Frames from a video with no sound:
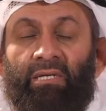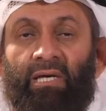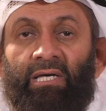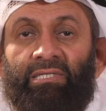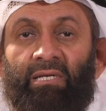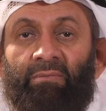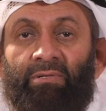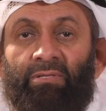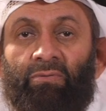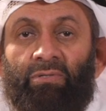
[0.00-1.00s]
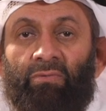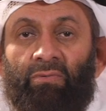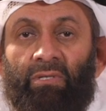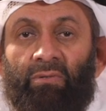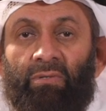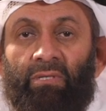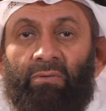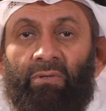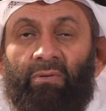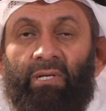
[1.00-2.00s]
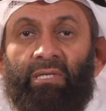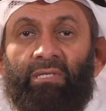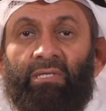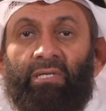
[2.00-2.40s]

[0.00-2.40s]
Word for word: خاصة البنت والولد